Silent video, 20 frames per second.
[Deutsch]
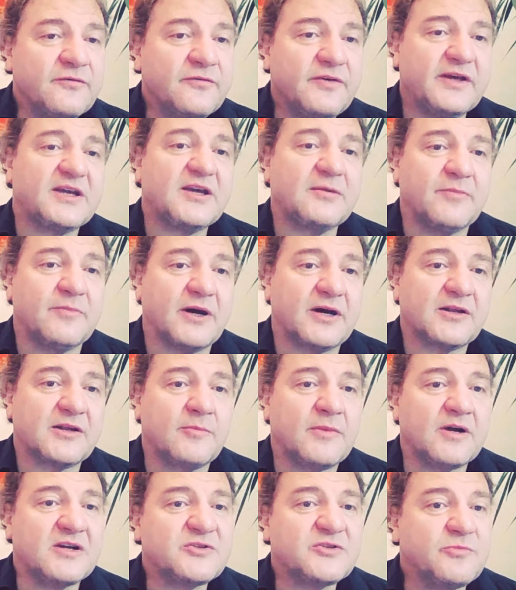auf den Weg
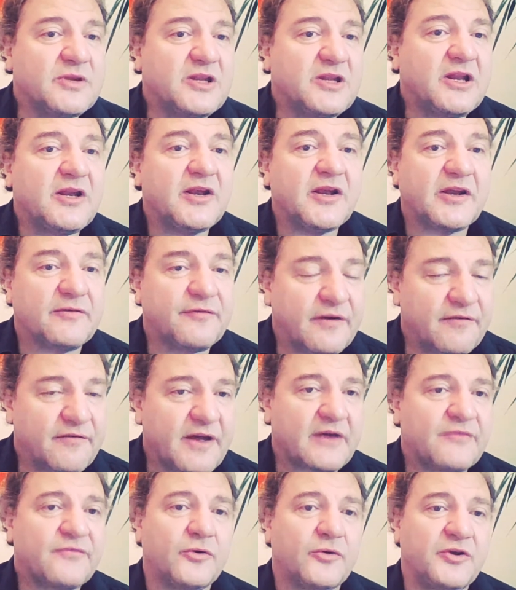gemacht haben. Also Mitglieder der
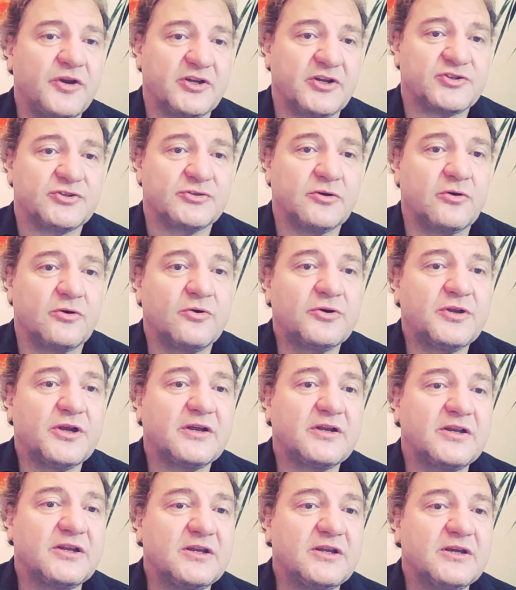Fair Wear Foundation
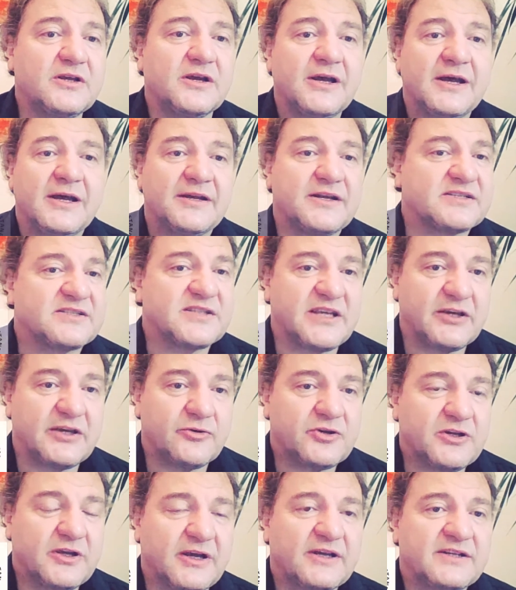oder die
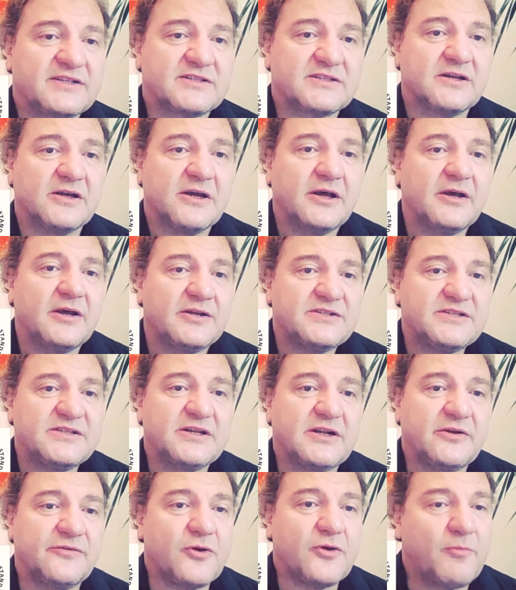das
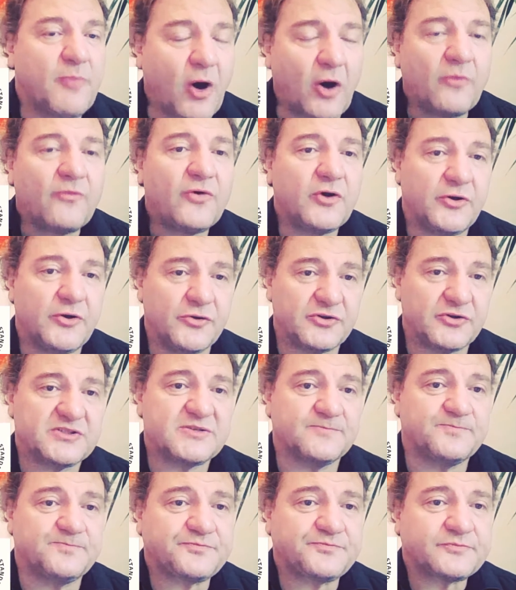GOTS-Siegel für Baumwolle
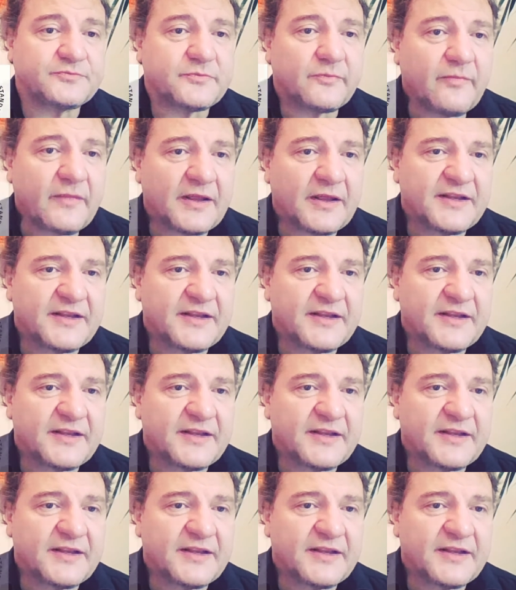nutzen.